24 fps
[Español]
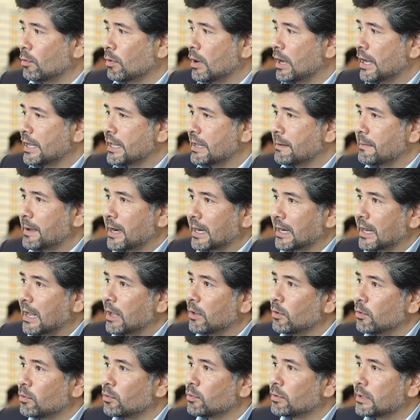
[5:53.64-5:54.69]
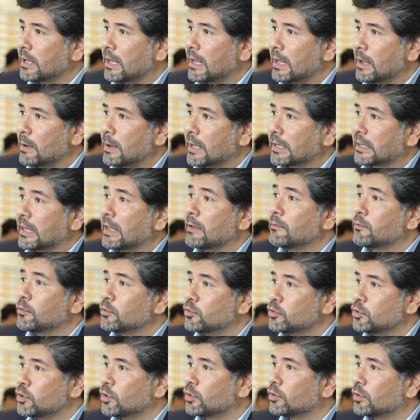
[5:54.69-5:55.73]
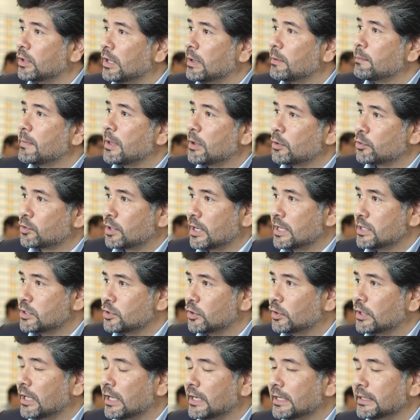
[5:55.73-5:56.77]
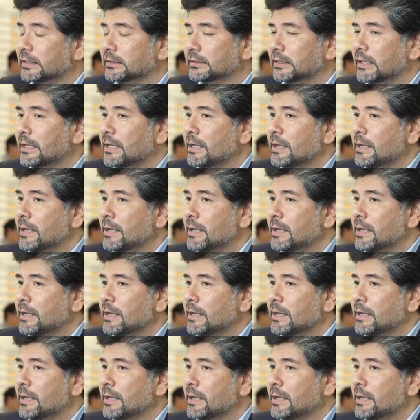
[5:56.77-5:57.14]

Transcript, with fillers: haya marcado una acta de de medios tradicionales